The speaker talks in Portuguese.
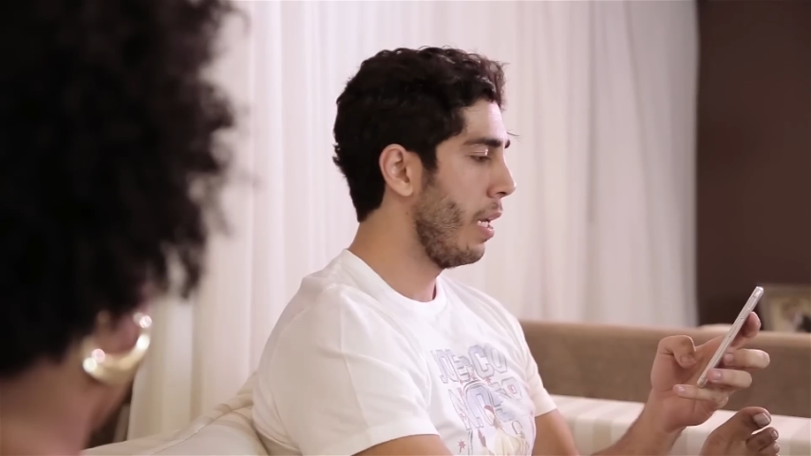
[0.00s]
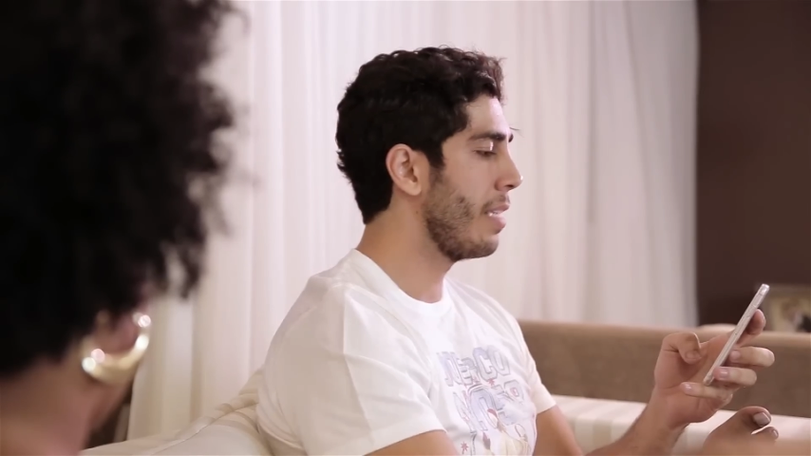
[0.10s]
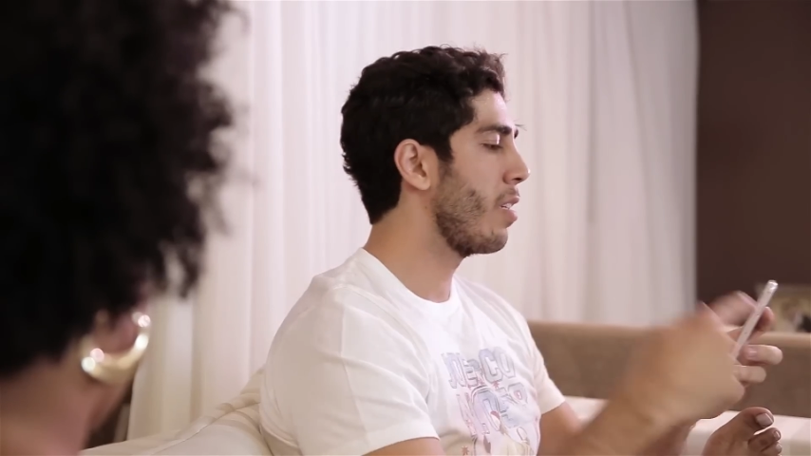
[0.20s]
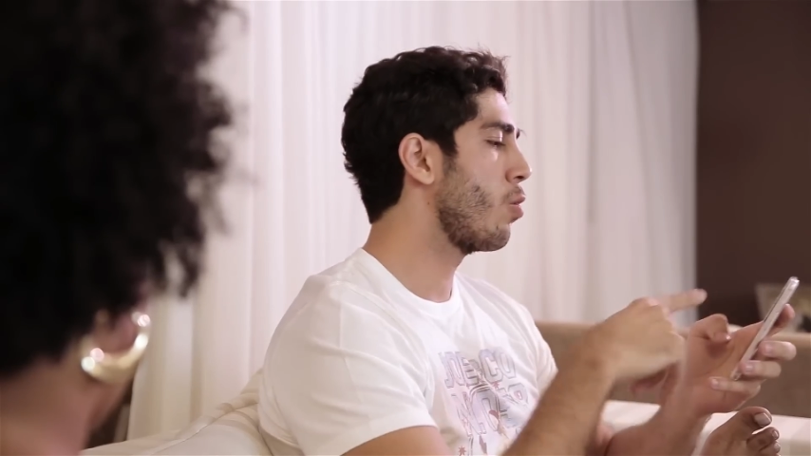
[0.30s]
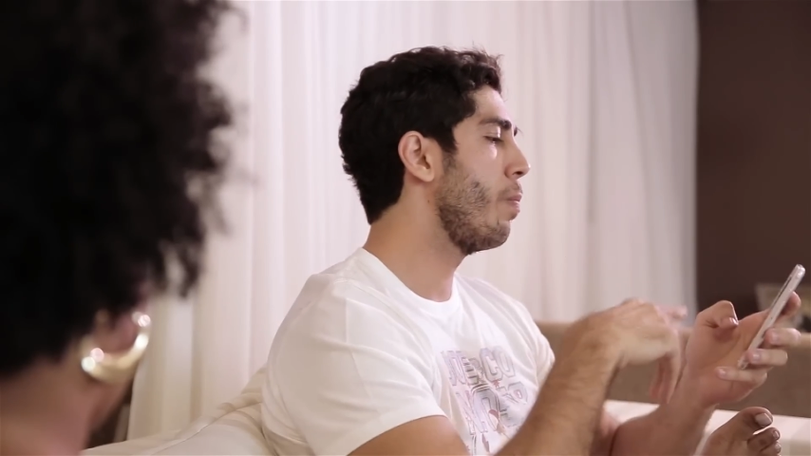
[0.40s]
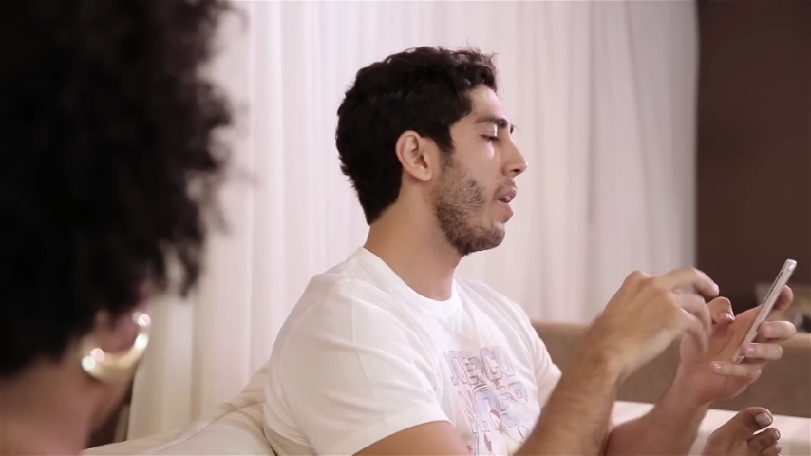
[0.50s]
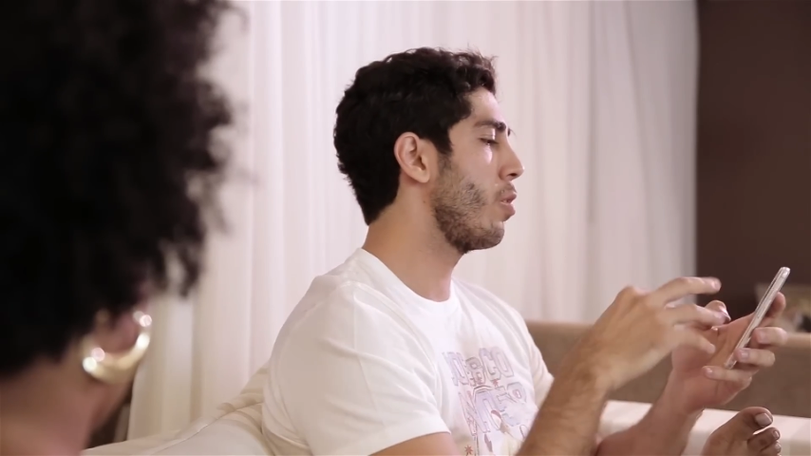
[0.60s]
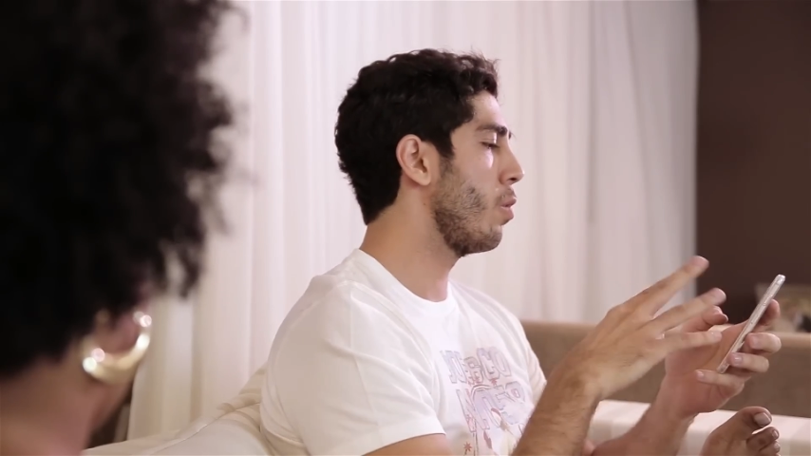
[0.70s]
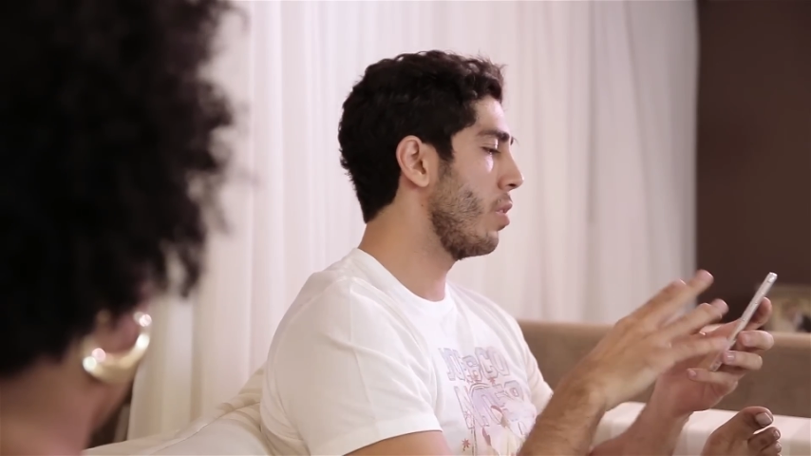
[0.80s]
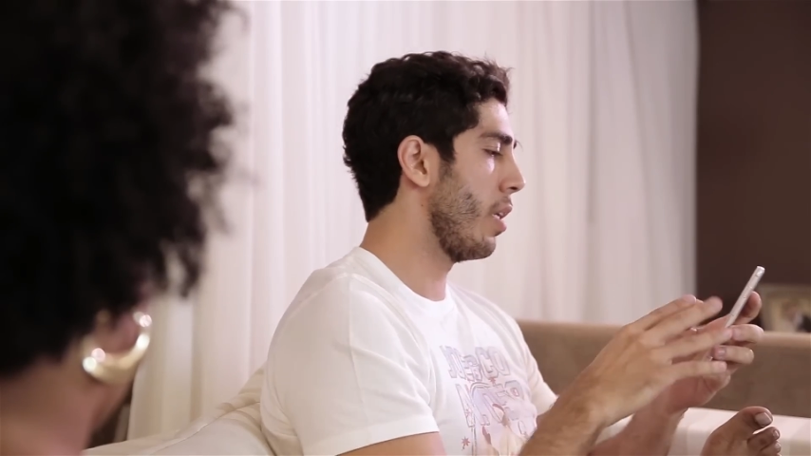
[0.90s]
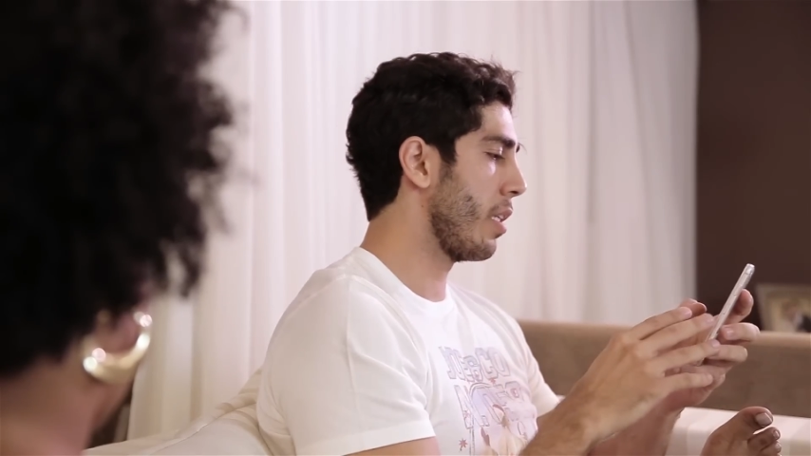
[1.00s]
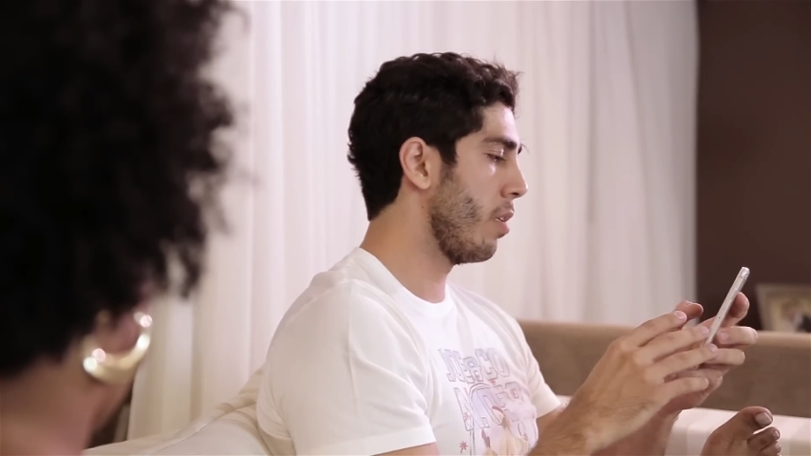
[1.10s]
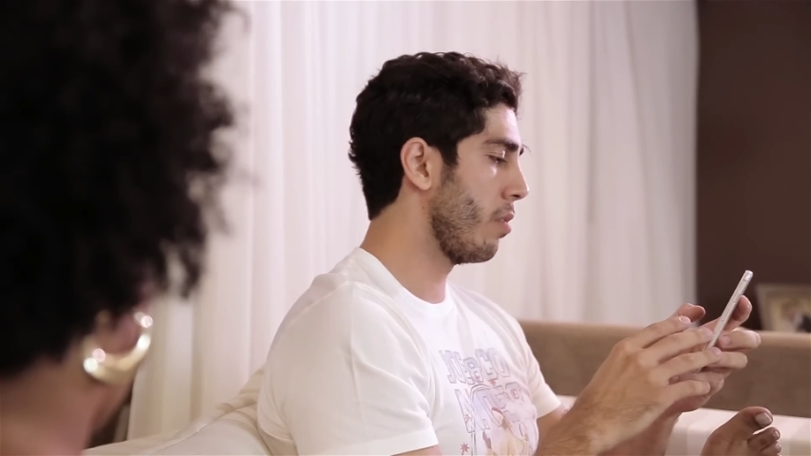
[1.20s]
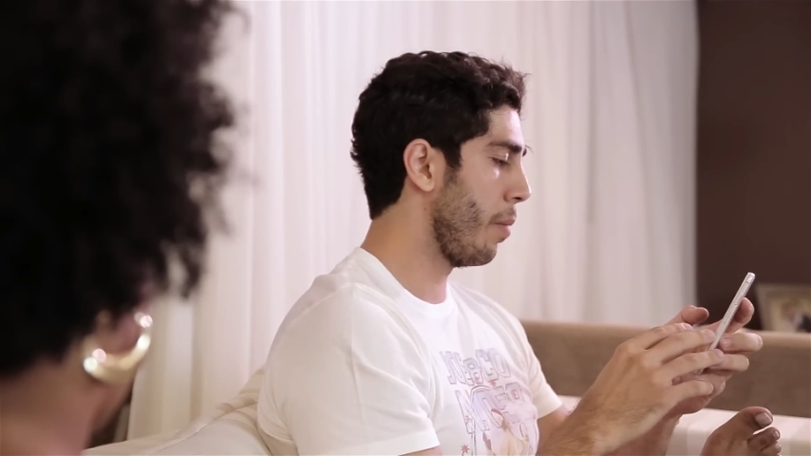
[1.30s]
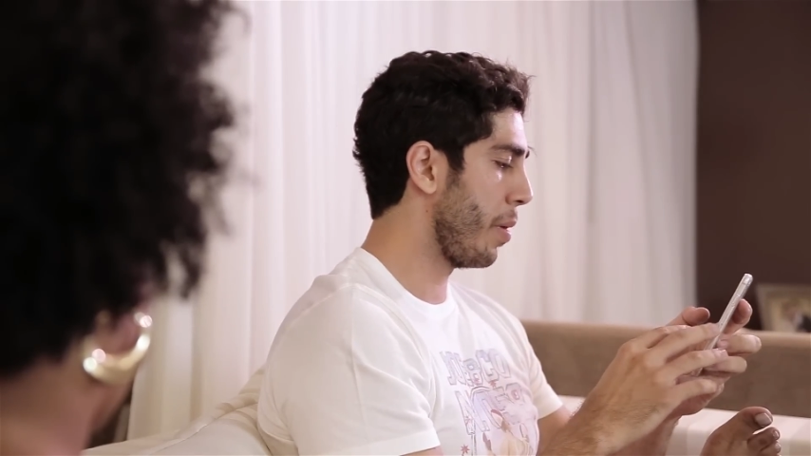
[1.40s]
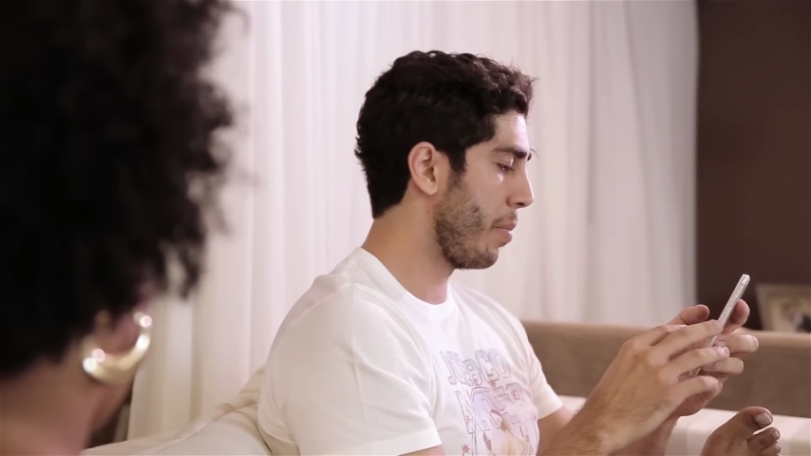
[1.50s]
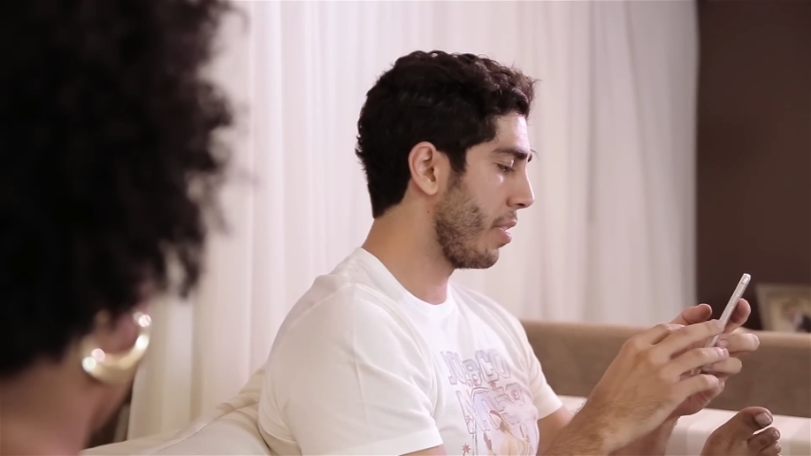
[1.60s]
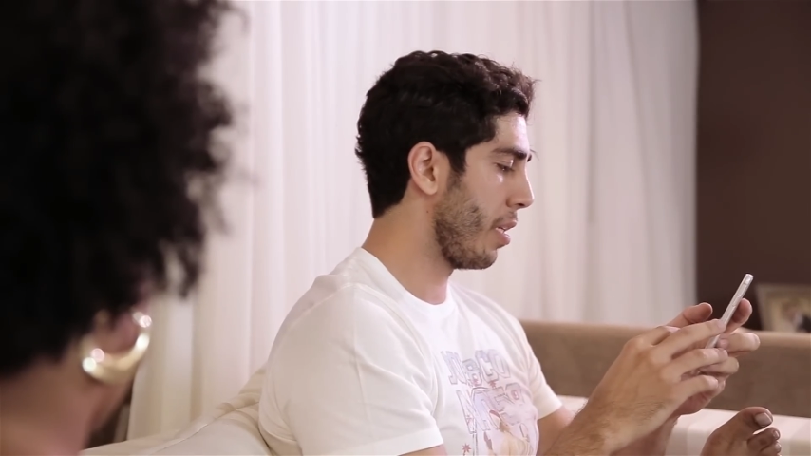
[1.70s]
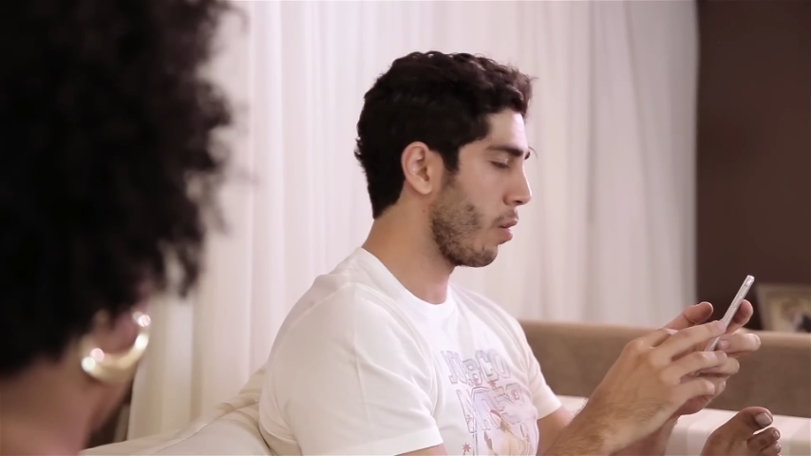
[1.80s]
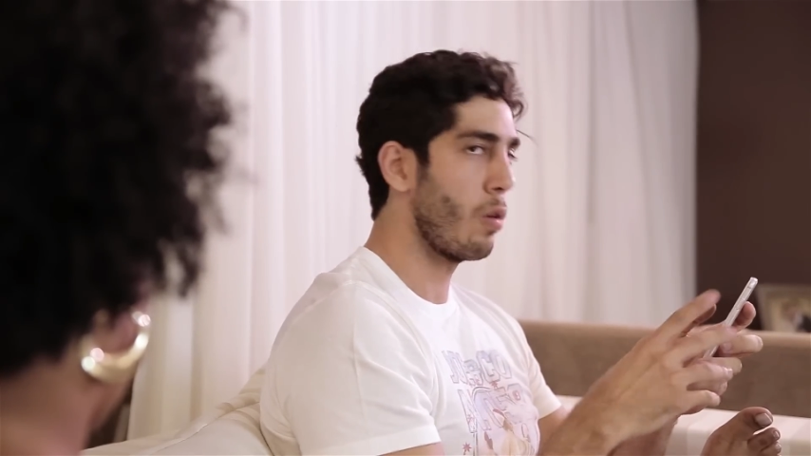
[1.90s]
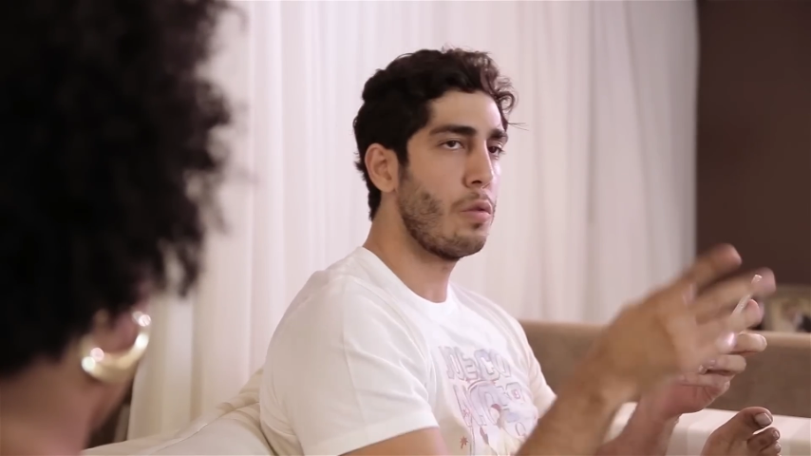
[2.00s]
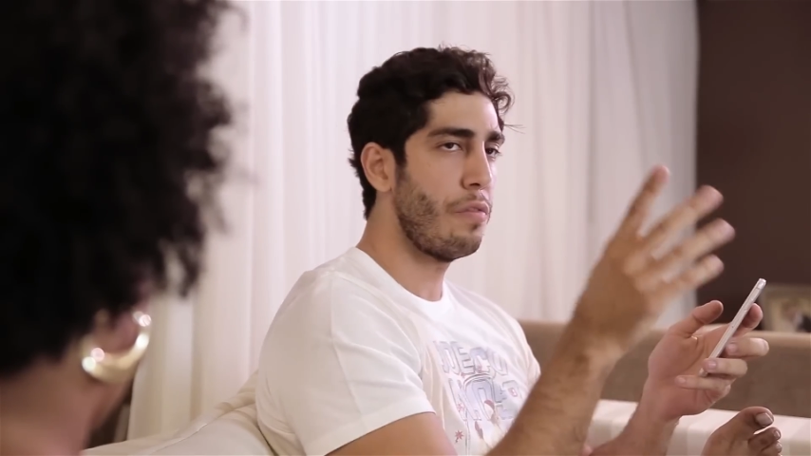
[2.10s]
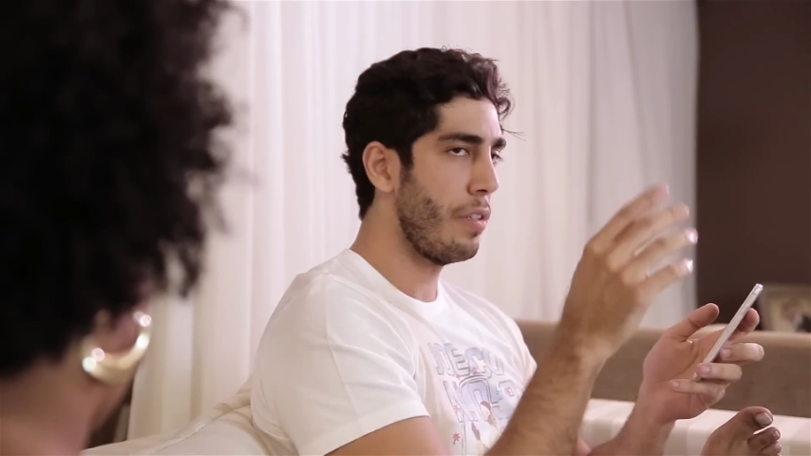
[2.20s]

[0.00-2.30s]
Ah, tá ocupado, tô usando aqui, não dá pra emprestar agora. Uso